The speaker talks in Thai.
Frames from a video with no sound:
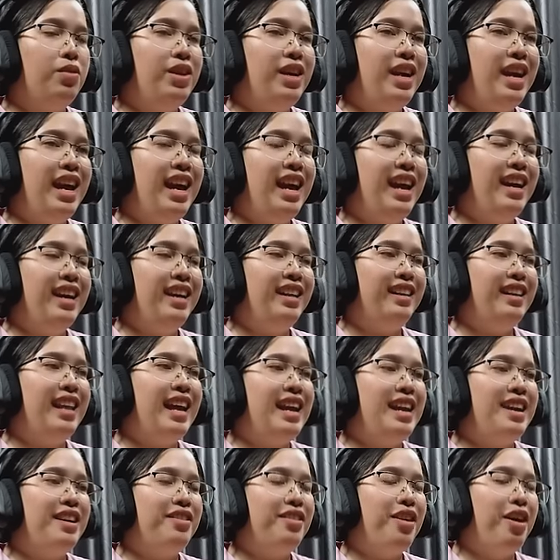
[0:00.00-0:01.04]
โอเค
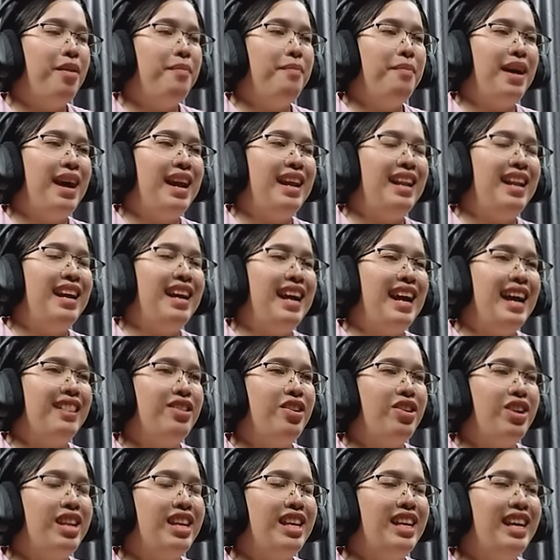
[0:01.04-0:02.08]
ได้อีกรอบใหม่แล้ว
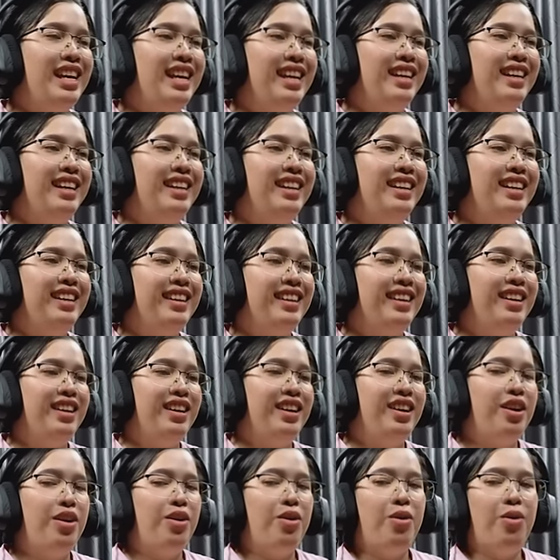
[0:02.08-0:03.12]
ค่ะตอนนี้
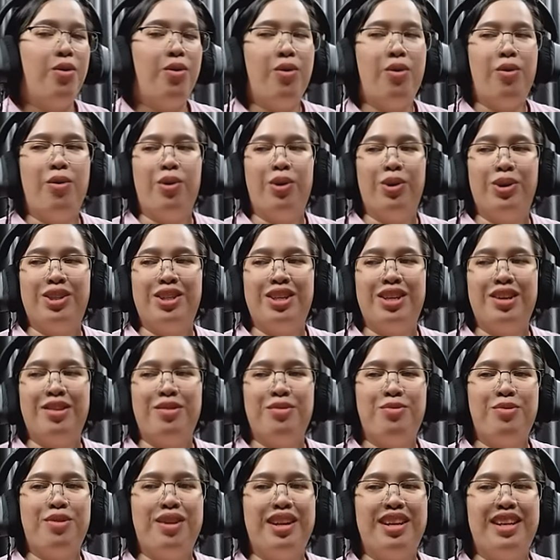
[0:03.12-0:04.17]
โอ้โห
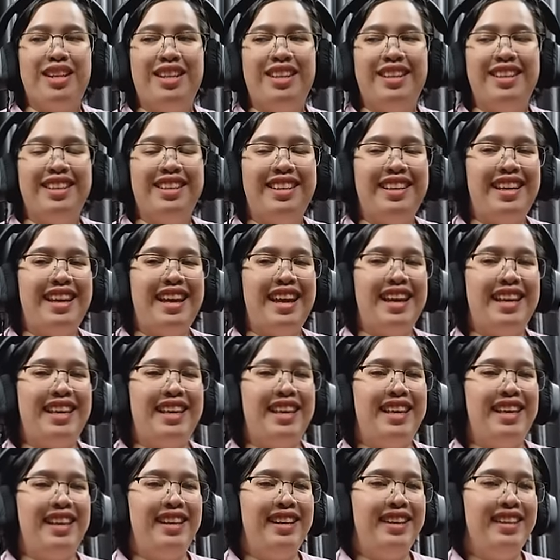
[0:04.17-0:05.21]
ชีวิตแค่
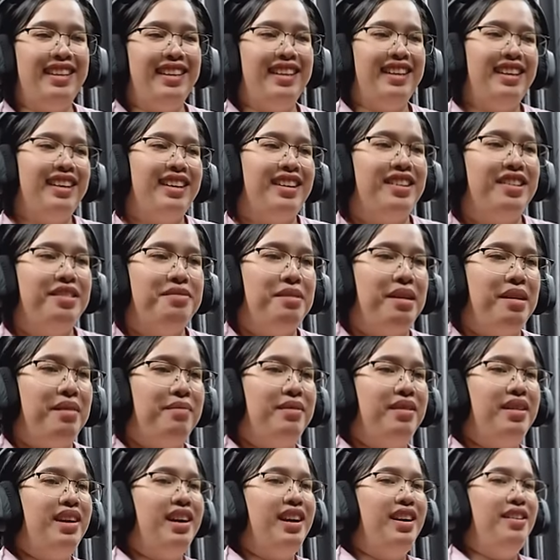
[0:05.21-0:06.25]
คิดก็
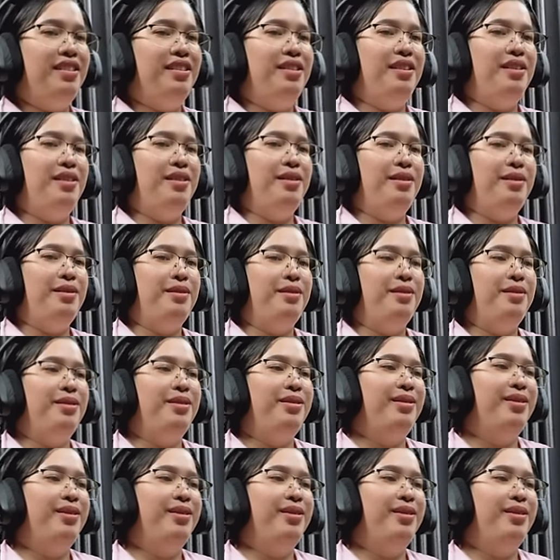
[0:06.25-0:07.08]
แบบโอ้โห